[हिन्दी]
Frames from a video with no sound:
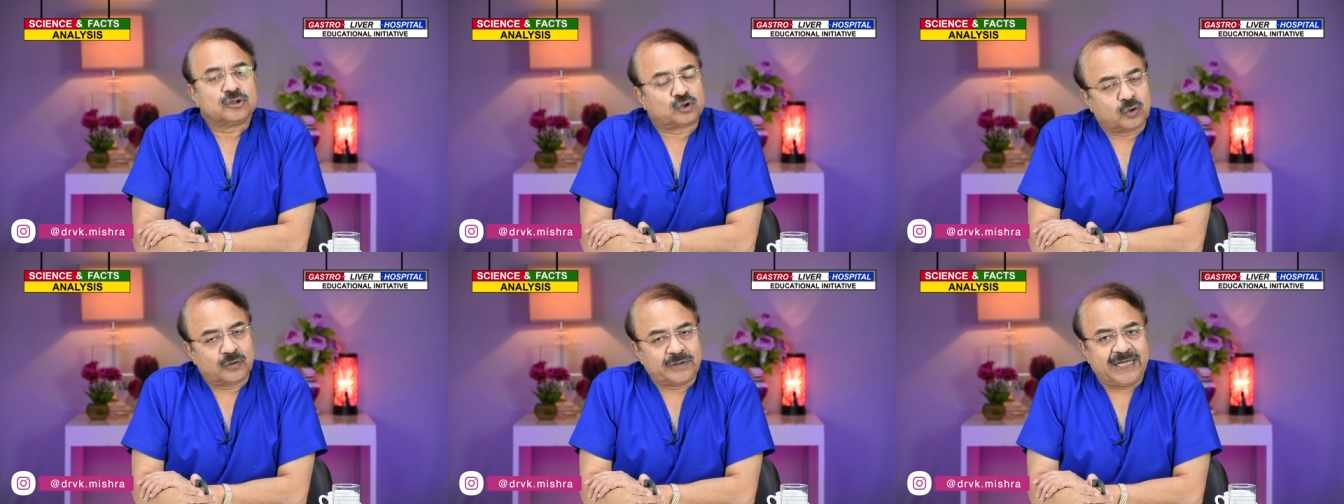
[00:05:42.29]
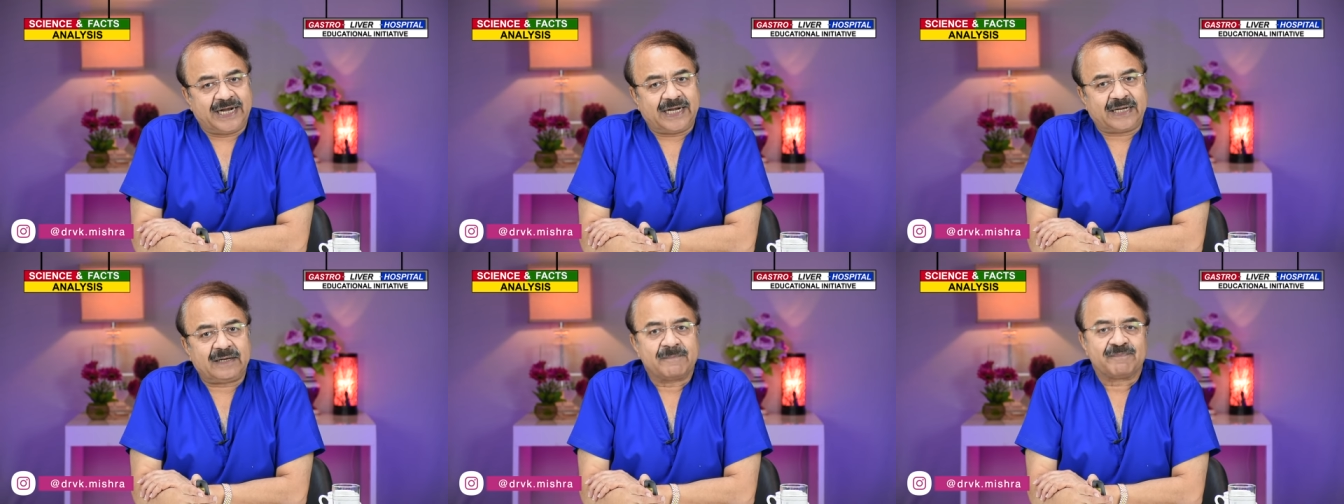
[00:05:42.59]
सो
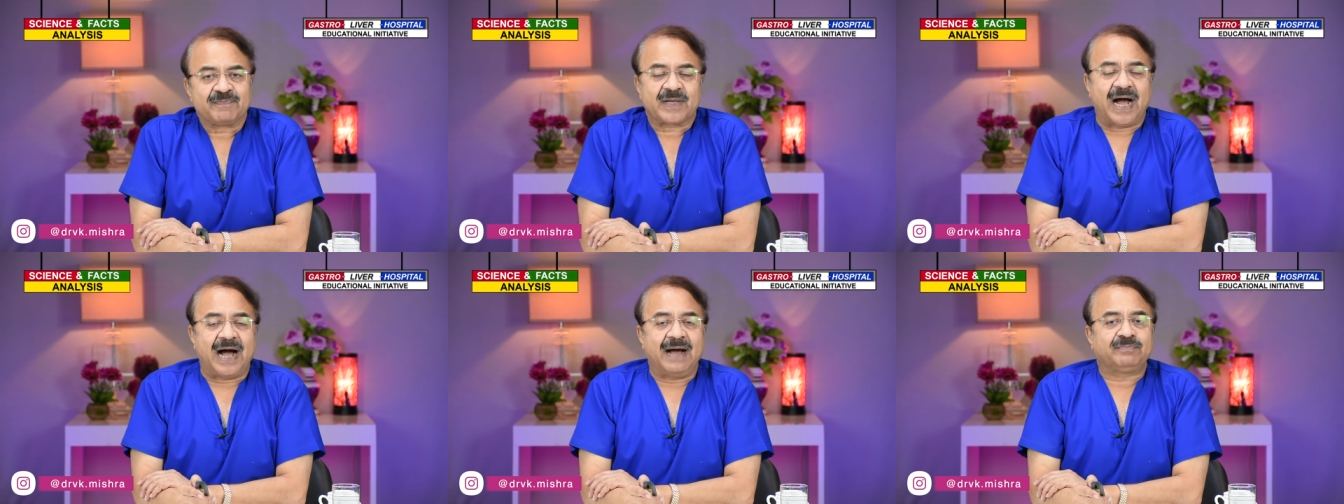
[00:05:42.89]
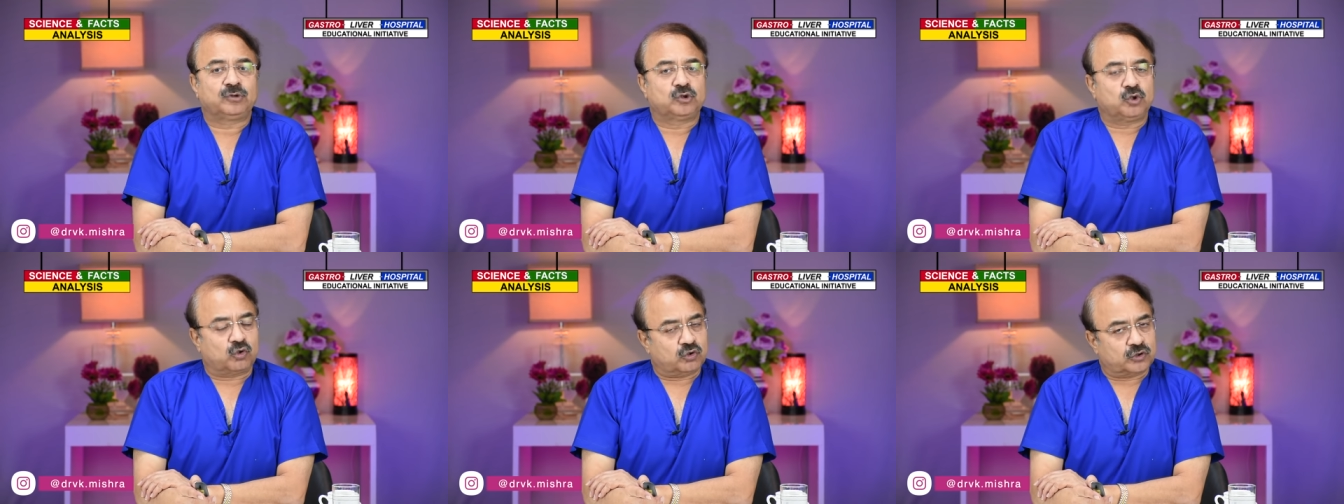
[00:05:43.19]
दैट
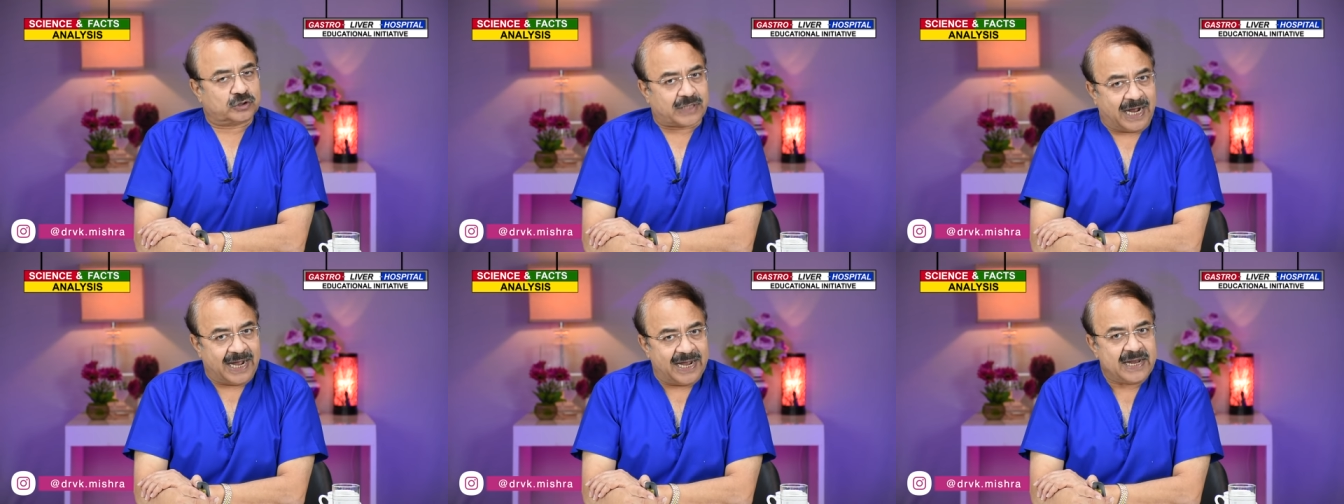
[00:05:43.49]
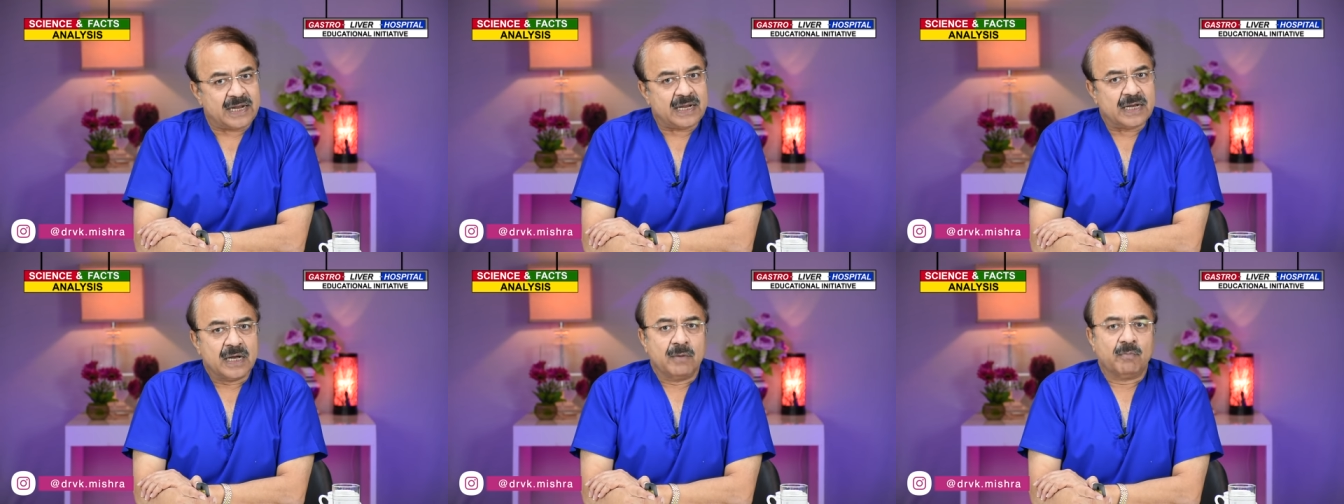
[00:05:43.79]
आप जो कुछ
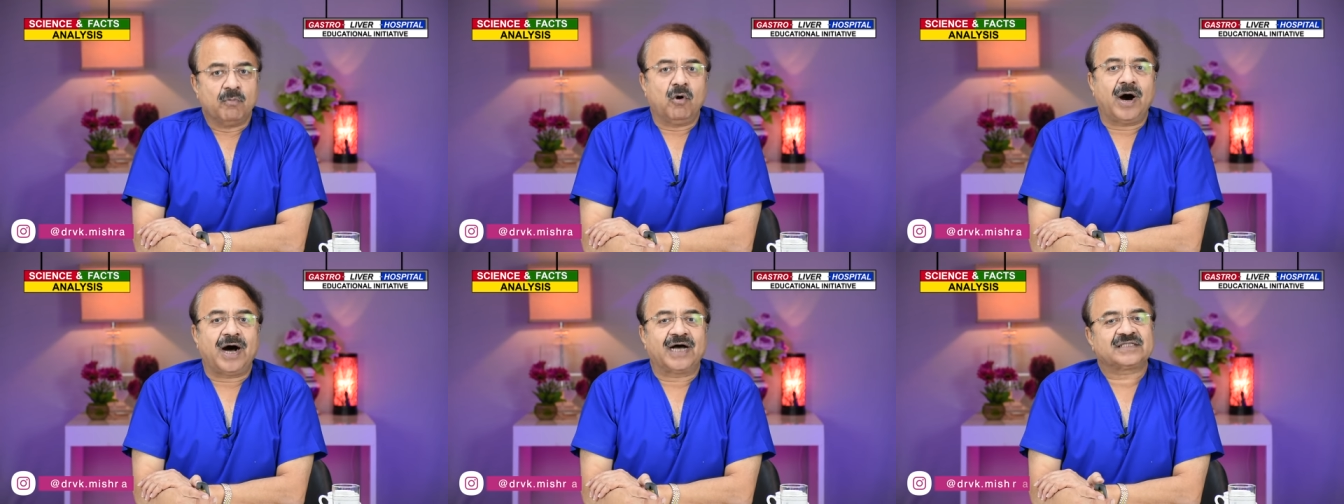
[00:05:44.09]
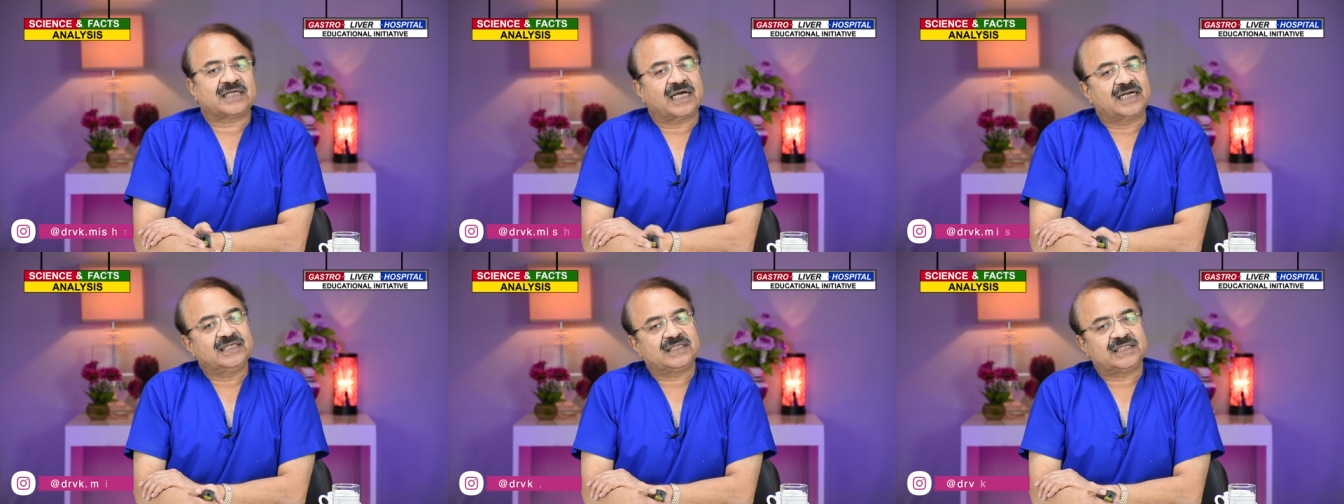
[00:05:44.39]
खाएं वो
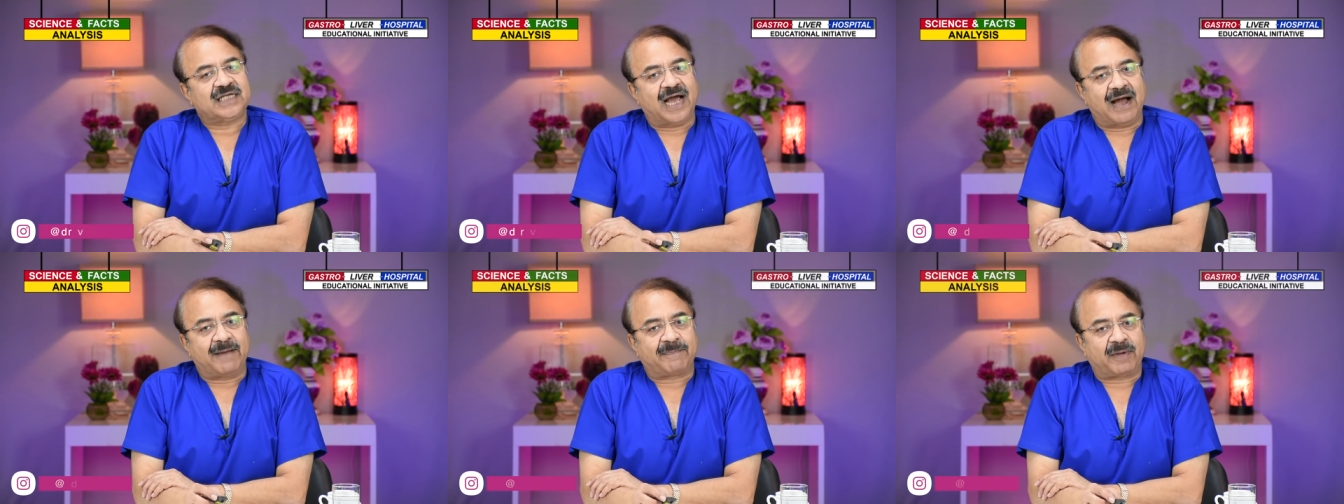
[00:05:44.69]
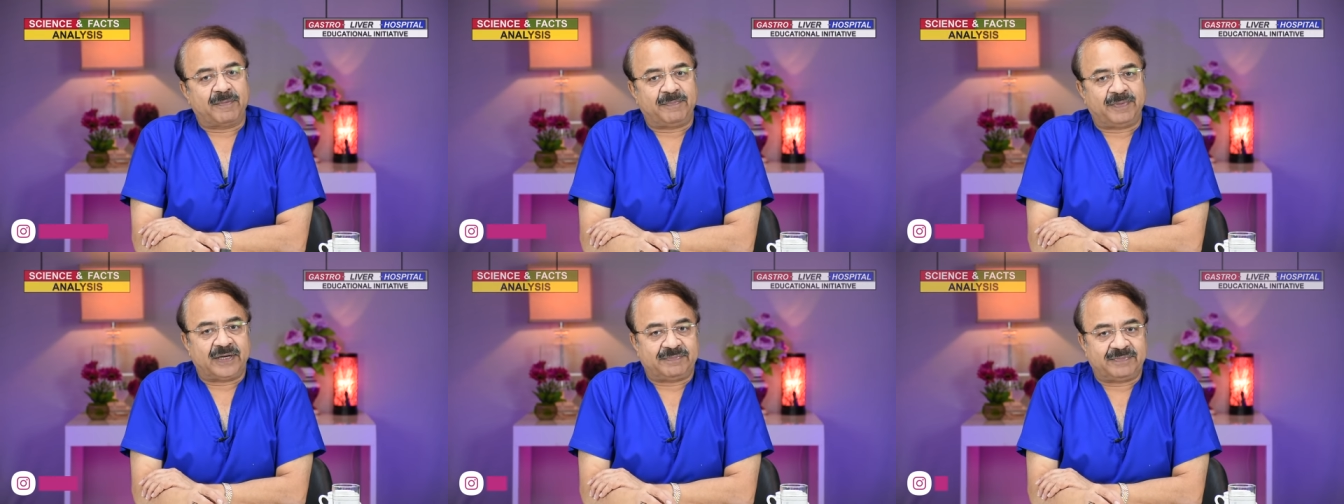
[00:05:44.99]
आसानी से
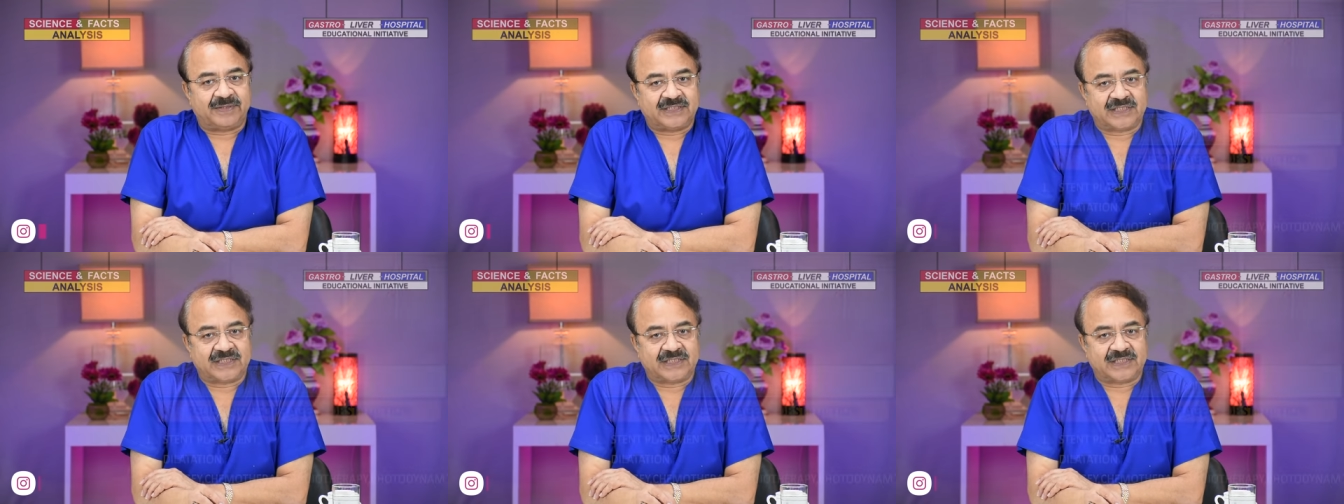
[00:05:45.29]
आपके पेट